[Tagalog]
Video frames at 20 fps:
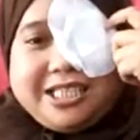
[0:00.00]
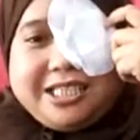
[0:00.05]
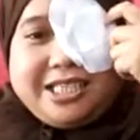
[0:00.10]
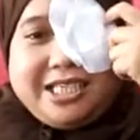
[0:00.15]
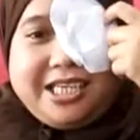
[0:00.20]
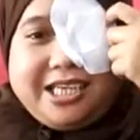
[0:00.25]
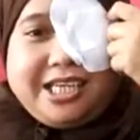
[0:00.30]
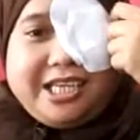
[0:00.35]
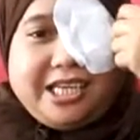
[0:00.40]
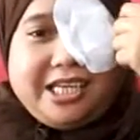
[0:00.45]

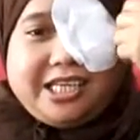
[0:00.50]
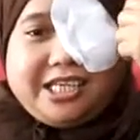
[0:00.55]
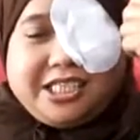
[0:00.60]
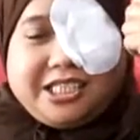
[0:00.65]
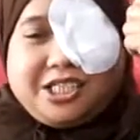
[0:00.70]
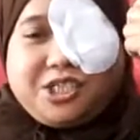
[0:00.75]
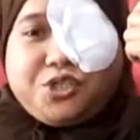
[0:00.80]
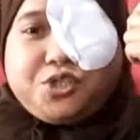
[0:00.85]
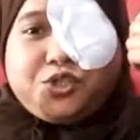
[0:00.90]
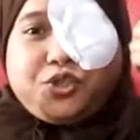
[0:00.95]

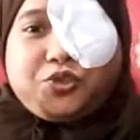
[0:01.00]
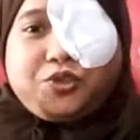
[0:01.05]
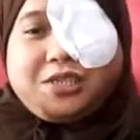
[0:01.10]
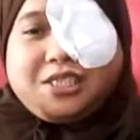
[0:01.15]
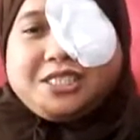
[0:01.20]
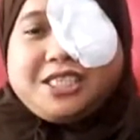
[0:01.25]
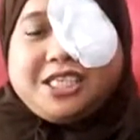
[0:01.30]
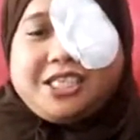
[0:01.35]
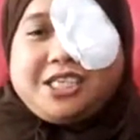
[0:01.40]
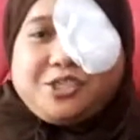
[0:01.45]
in-schedule na
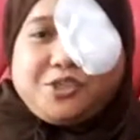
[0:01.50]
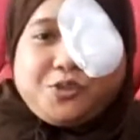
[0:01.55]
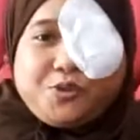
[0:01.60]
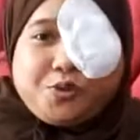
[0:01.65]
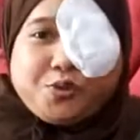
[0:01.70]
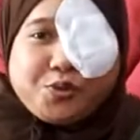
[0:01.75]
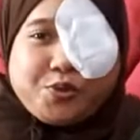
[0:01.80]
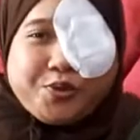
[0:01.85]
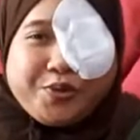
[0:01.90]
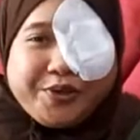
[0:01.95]
siya ng
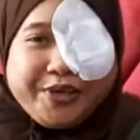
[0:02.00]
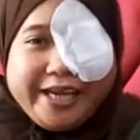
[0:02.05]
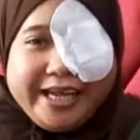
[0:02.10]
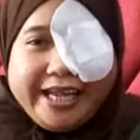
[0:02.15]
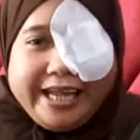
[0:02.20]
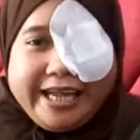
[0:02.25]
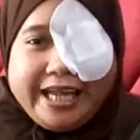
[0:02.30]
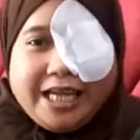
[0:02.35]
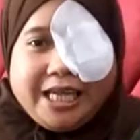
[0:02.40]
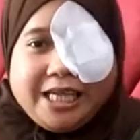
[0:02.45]
doktor
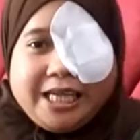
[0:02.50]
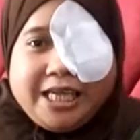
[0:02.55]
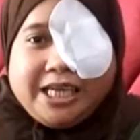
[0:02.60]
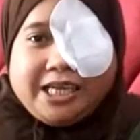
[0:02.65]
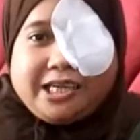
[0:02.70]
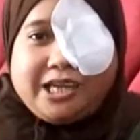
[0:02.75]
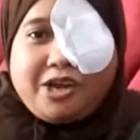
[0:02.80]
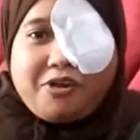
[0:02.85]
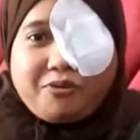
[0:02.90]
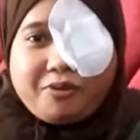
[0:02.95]
na
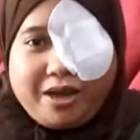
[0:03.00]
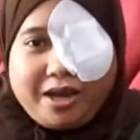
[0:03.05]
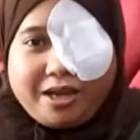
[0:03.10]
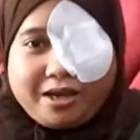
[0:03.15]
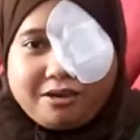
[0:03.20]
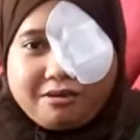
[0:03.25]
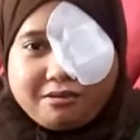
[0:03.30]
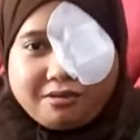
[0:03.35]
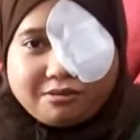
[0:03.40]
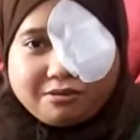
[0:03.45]
ngayong
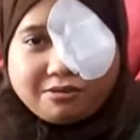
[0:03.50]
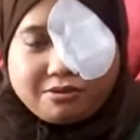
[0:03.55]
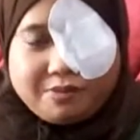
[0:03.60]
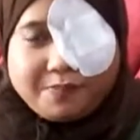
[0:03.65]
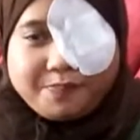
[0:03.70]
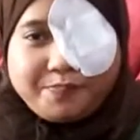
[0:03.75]
araw na to,